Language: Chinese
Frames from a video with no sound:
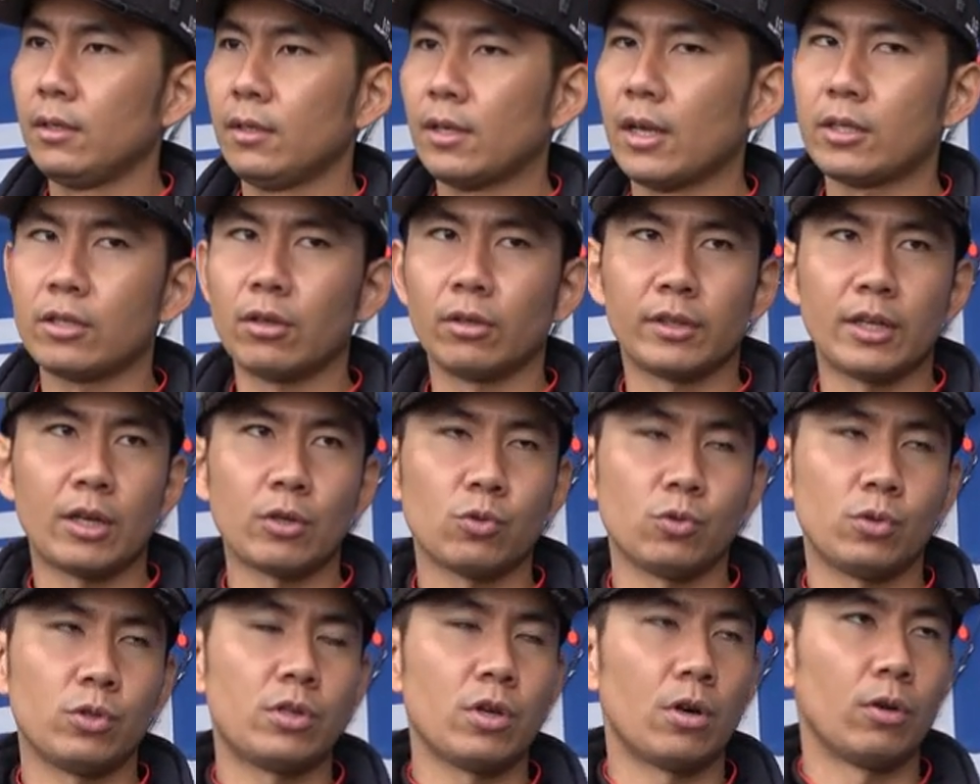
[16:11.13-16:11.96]
那这种钓
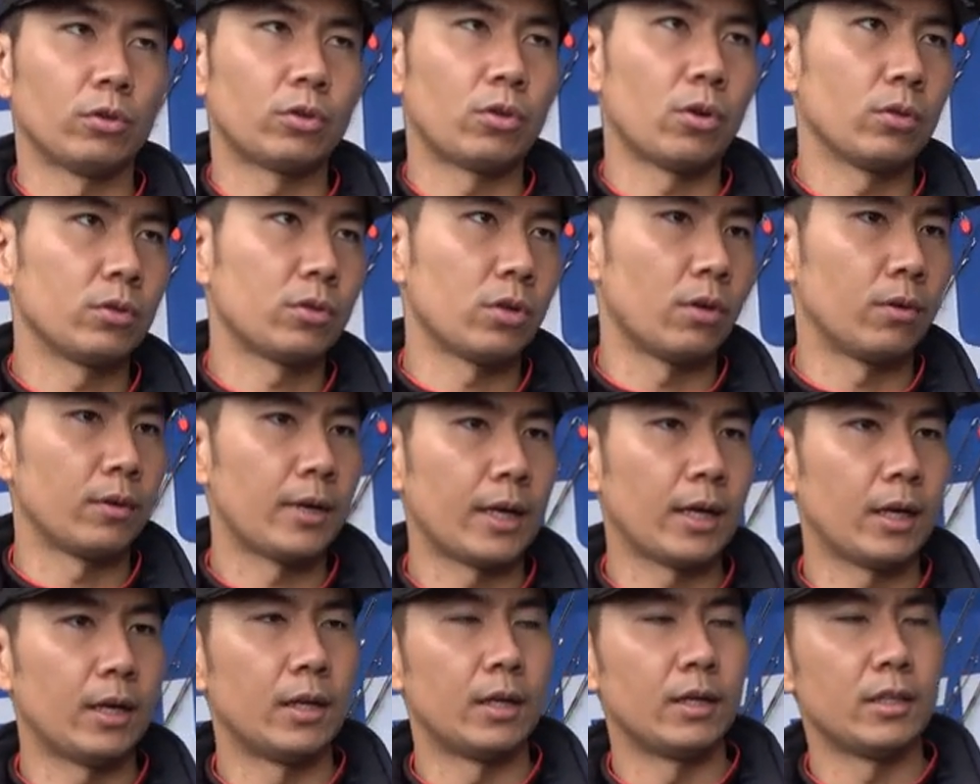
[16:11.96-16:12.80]
组是从东从
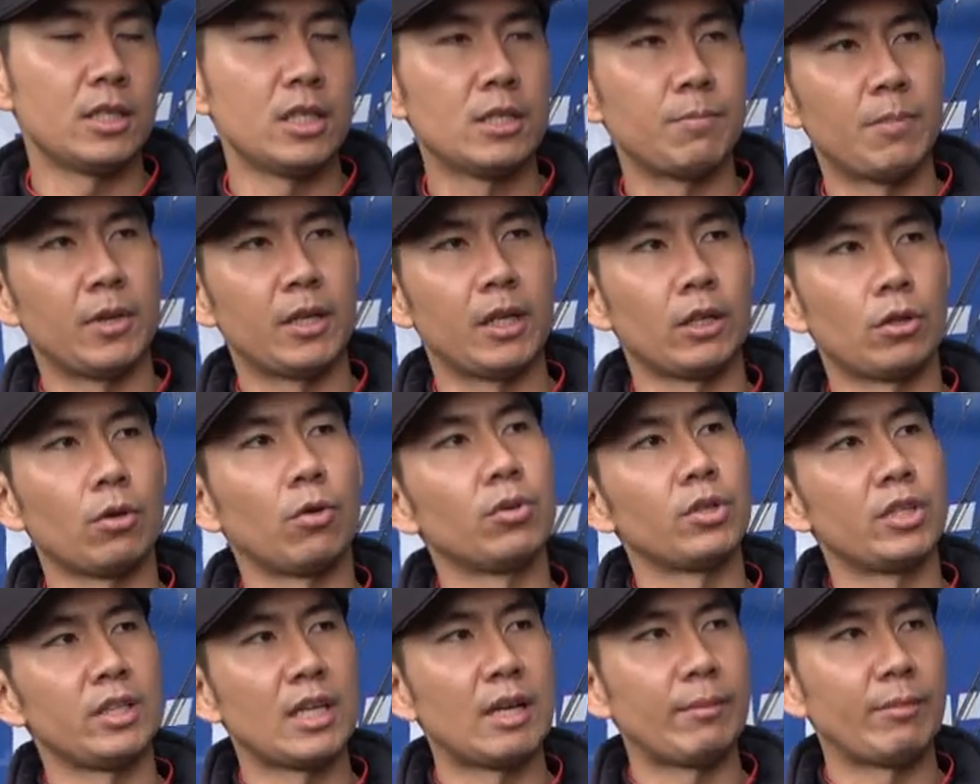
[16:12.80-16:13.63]
那个日本的
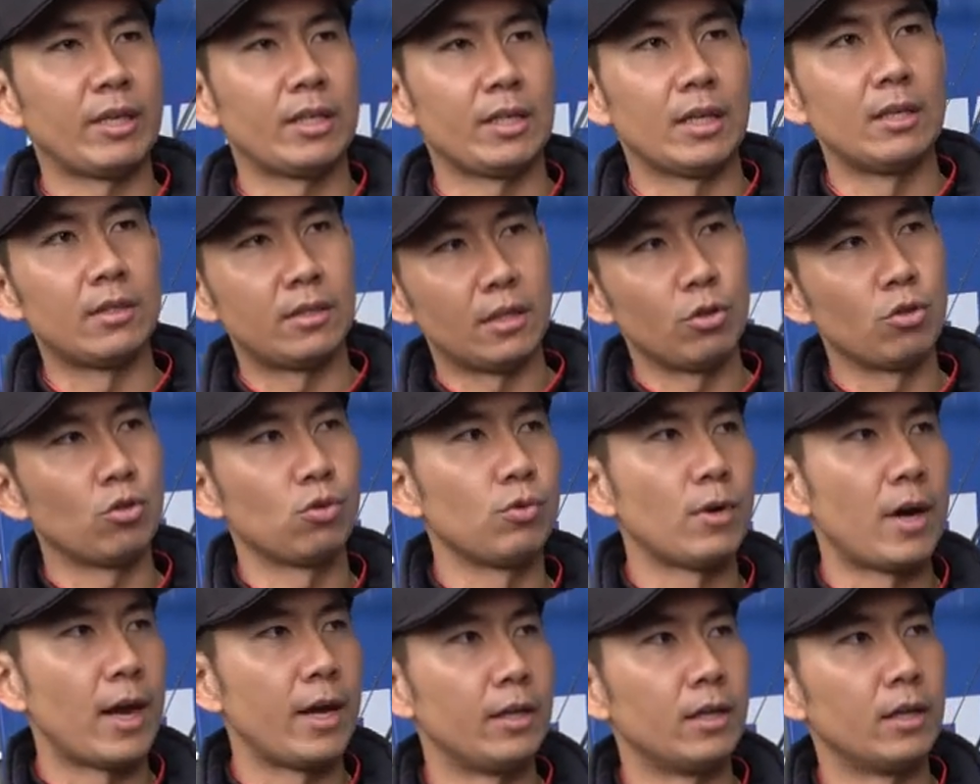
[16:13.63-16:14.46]
东西那边衍生
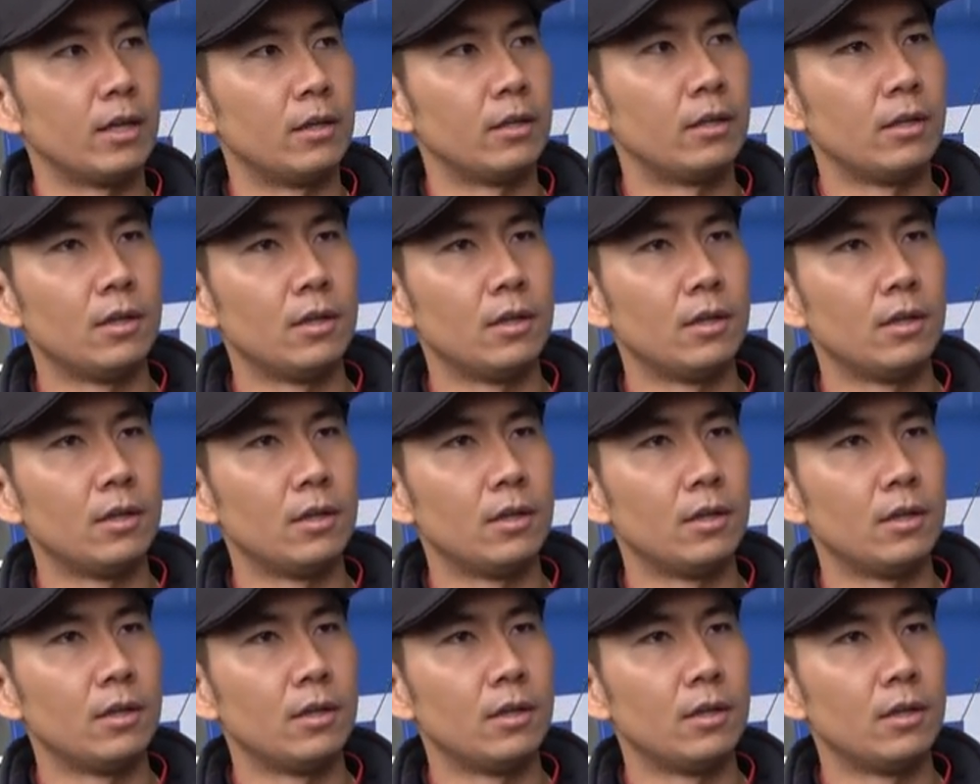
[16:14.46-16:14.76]
出来的，